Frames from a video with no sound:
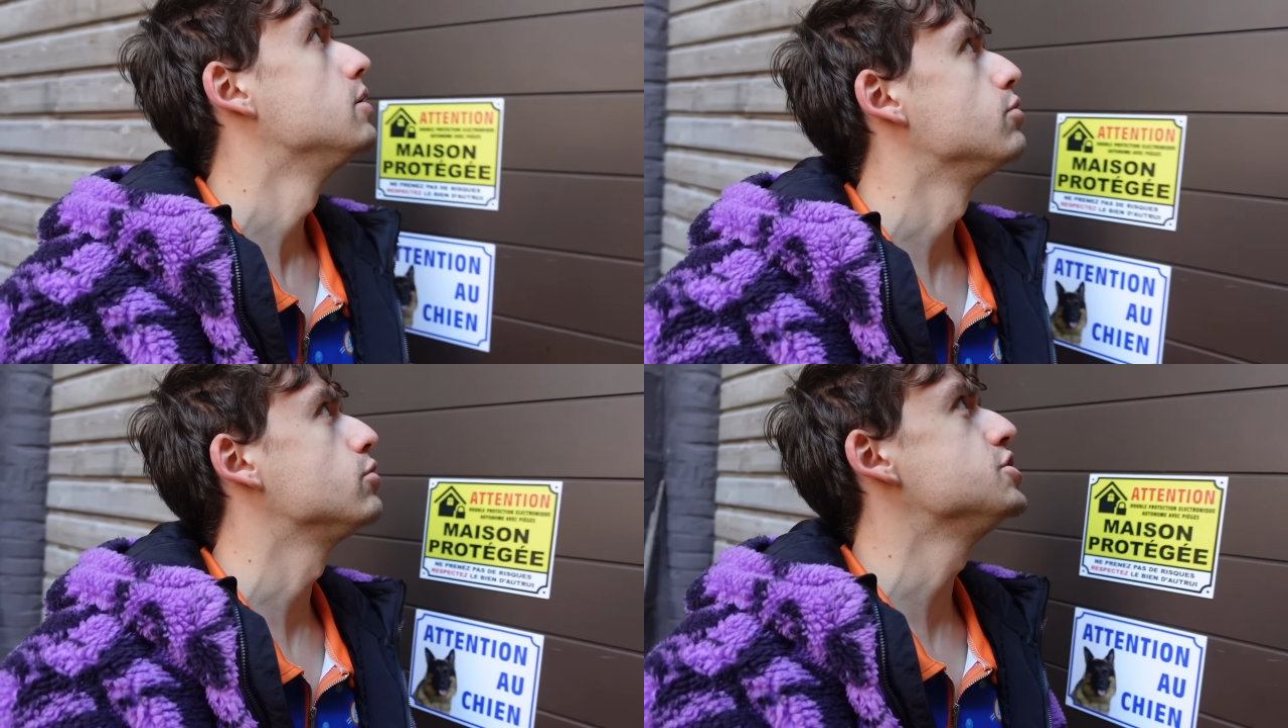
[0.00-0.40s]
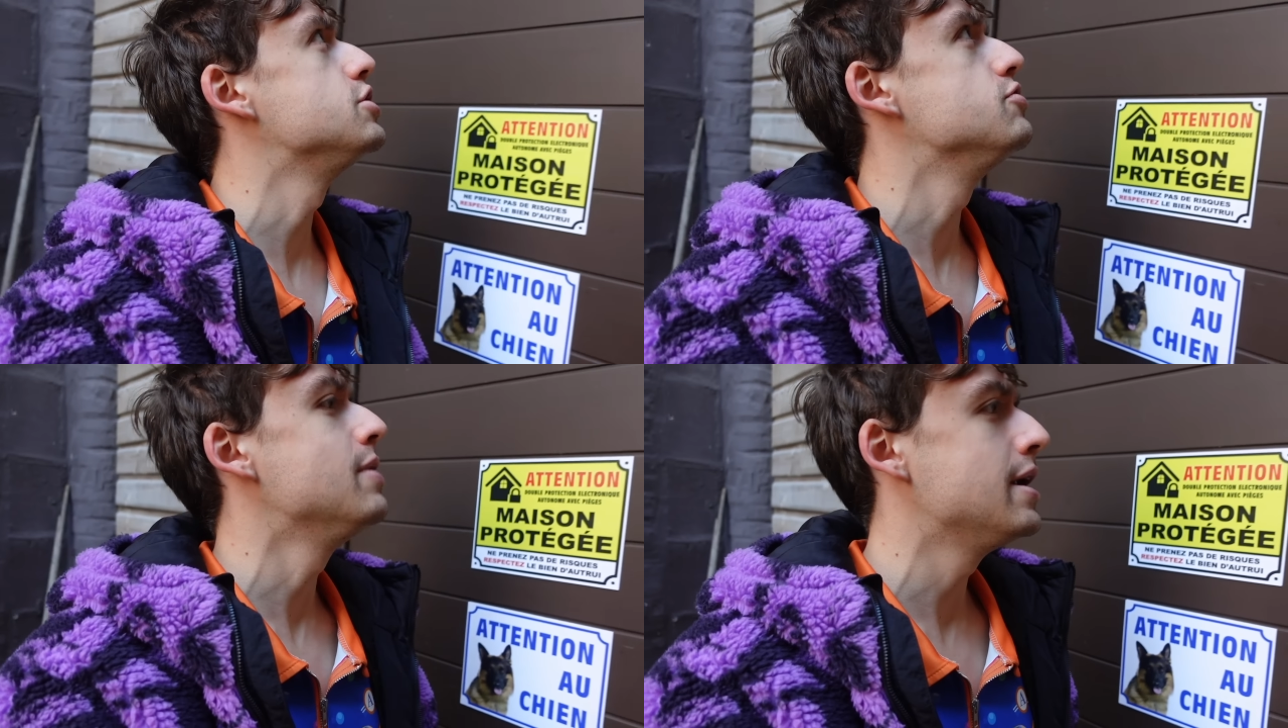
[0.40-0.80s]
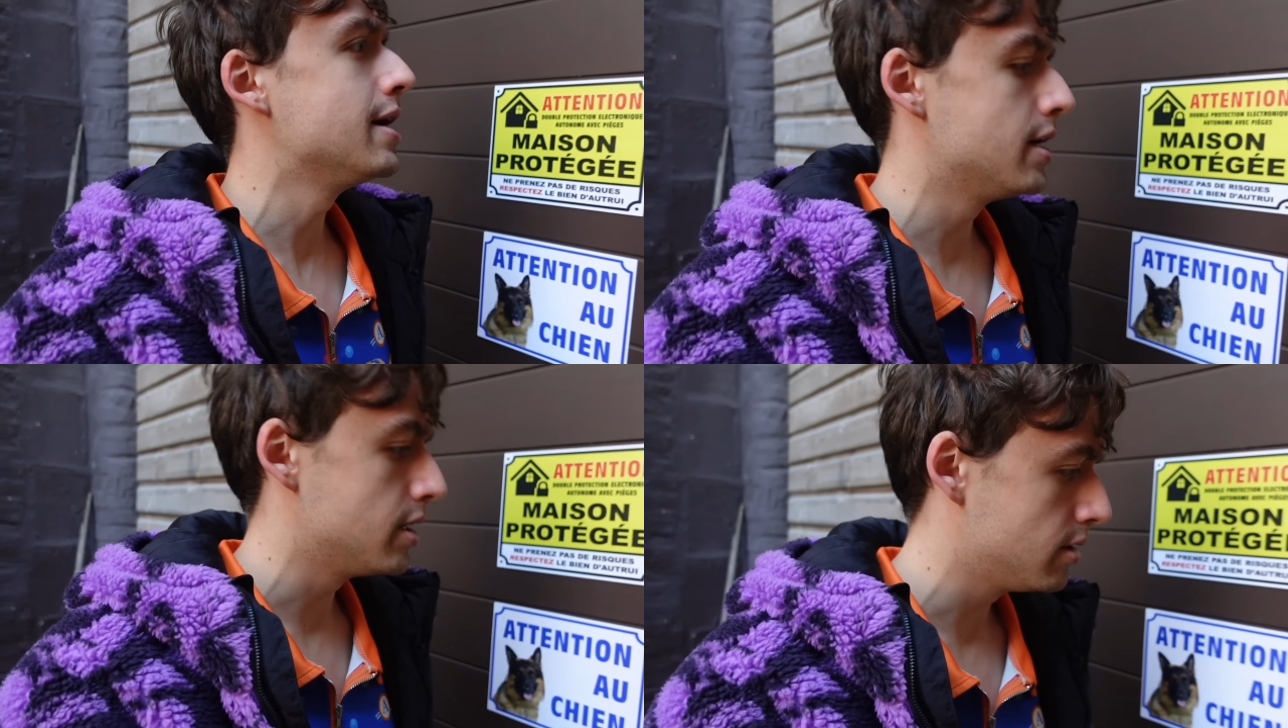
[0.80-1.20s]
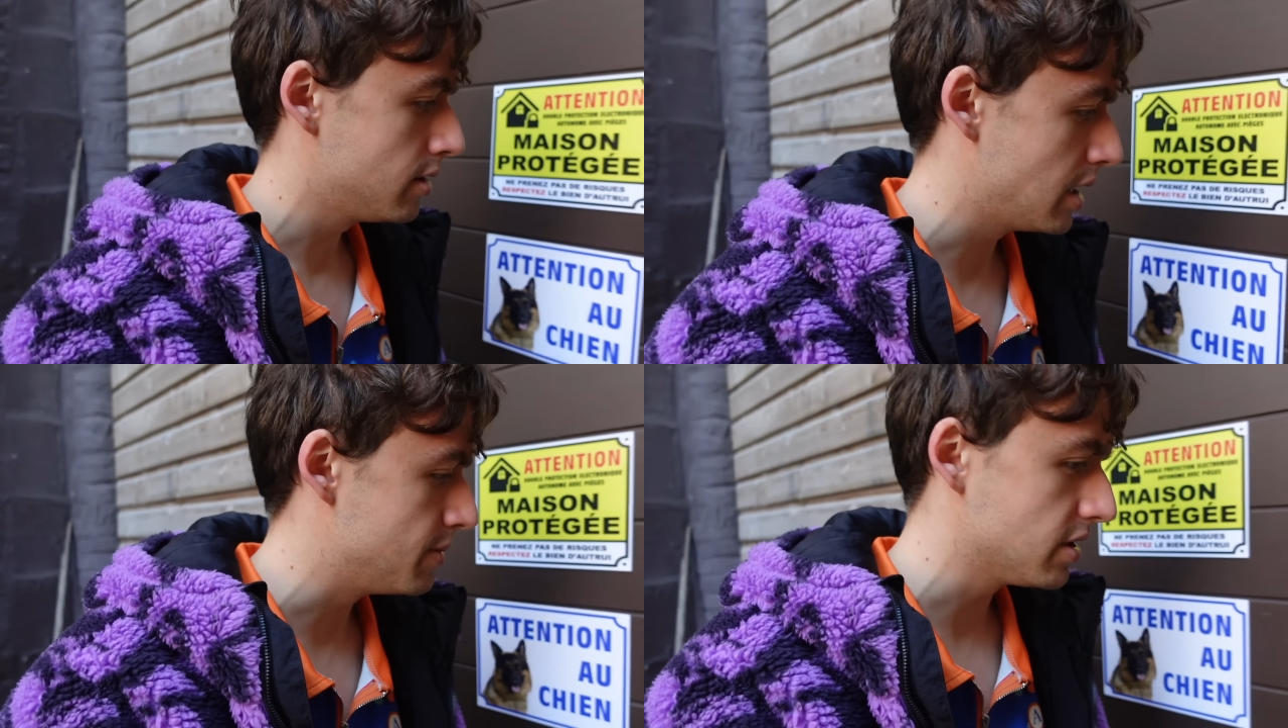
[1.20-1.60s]
Pourquoi j'ai du mal à,
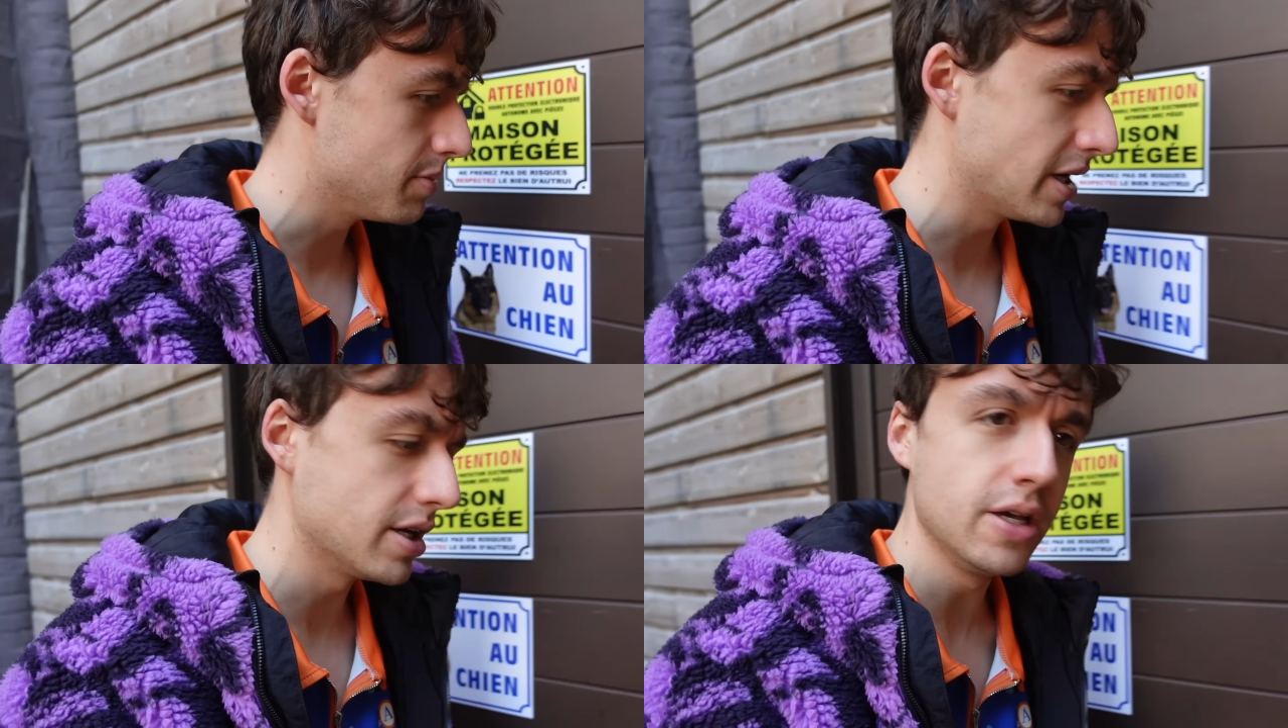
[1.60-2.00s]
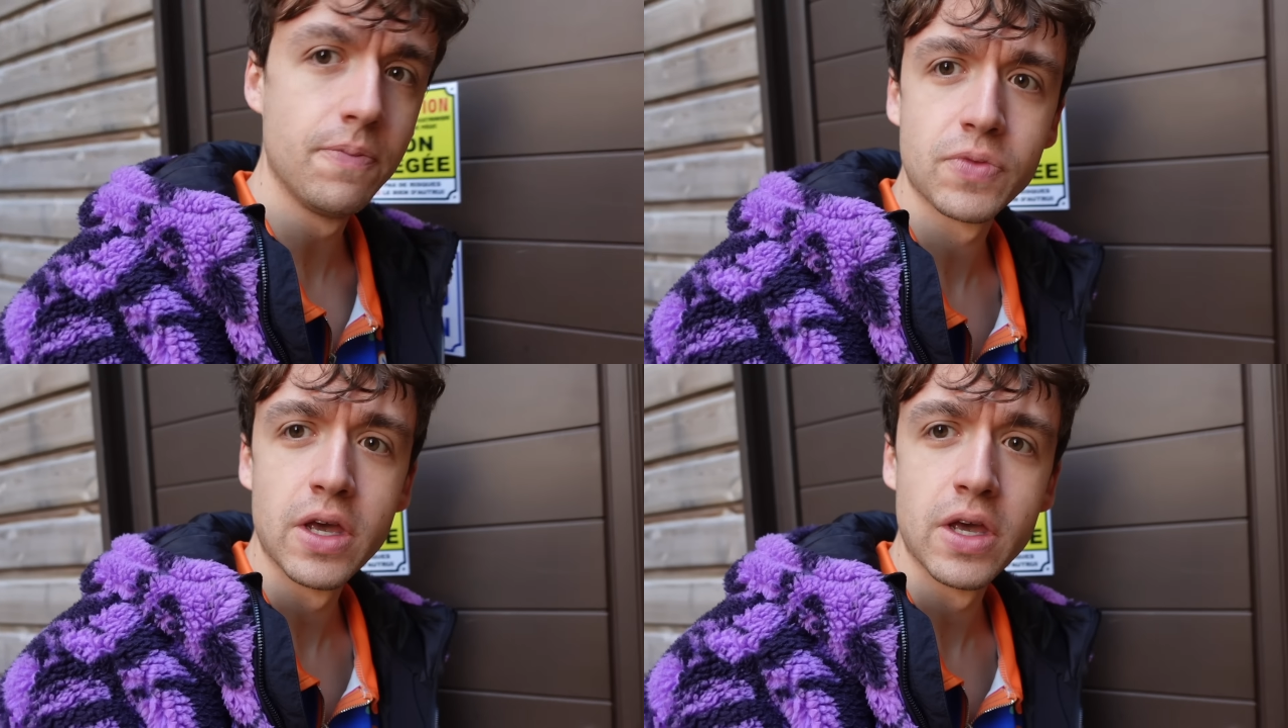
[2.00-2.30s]
mettre ma clé